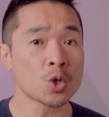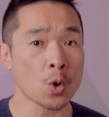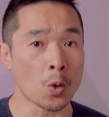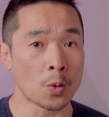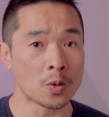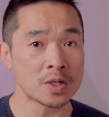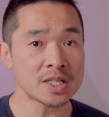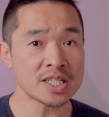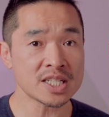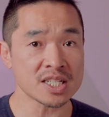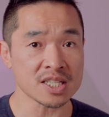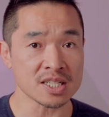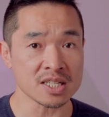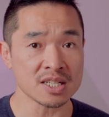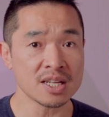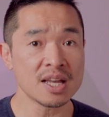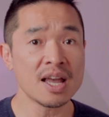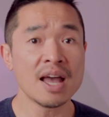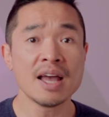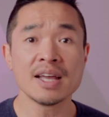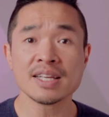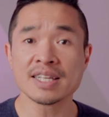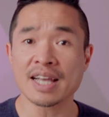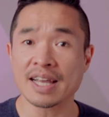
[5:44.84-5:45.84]
同时
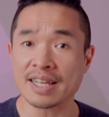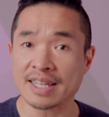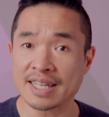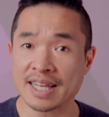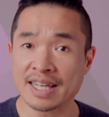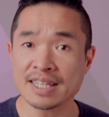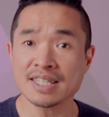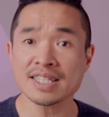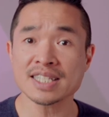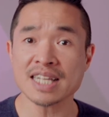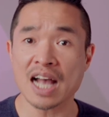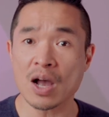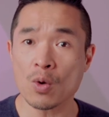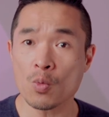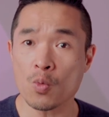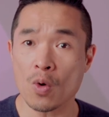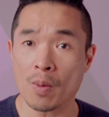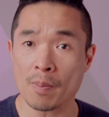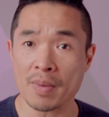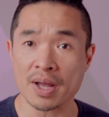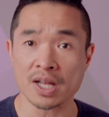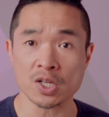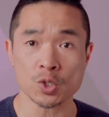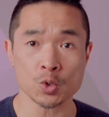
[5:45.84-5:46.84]
也影响
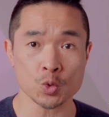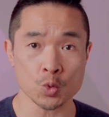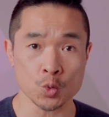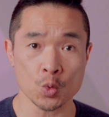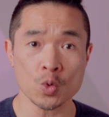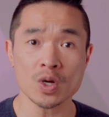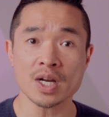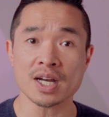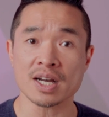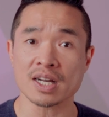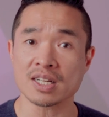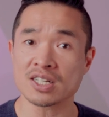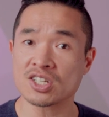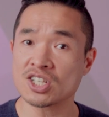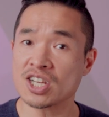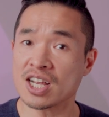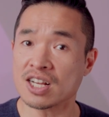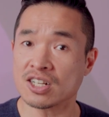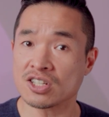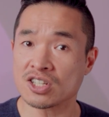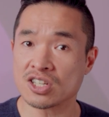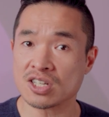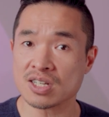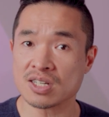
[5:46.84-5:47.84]
我们如何
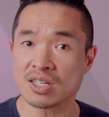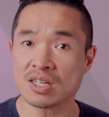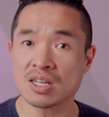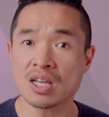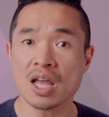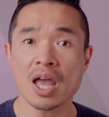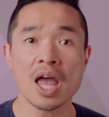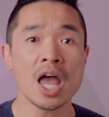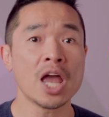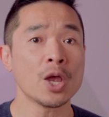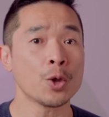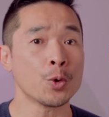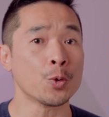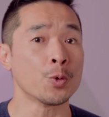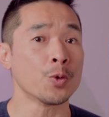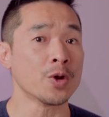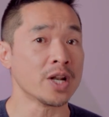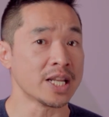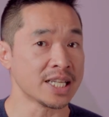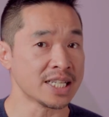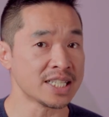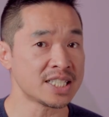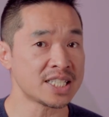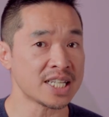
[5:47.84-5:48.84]
认知与
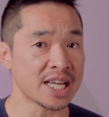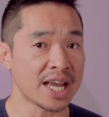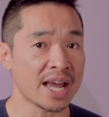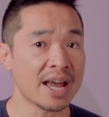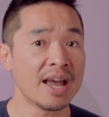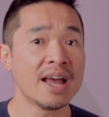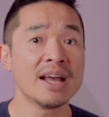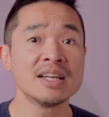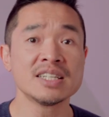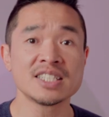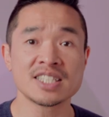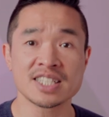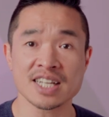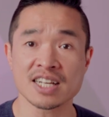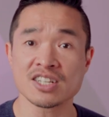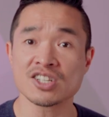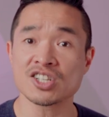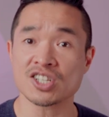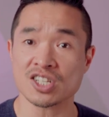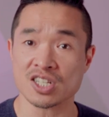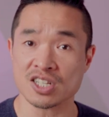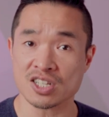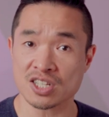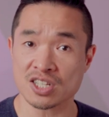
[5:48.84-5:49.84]
理解
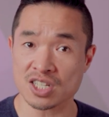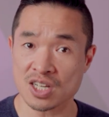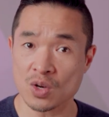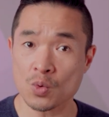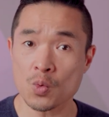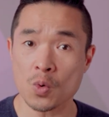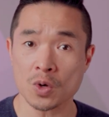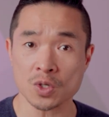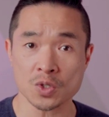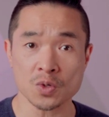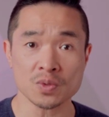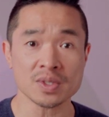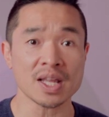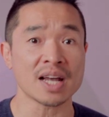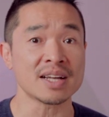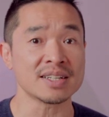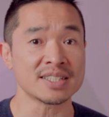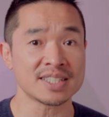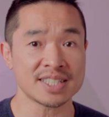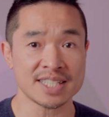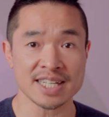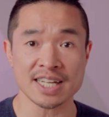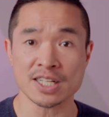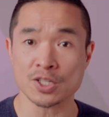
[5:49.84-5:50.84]
现实生活中的
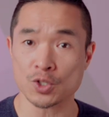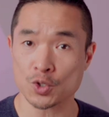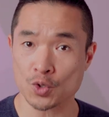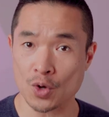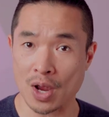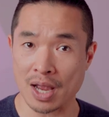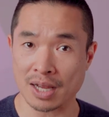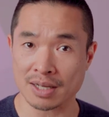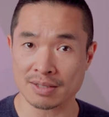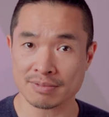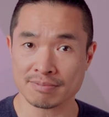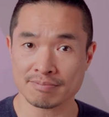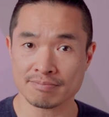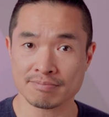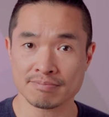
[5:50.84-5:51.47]
现状。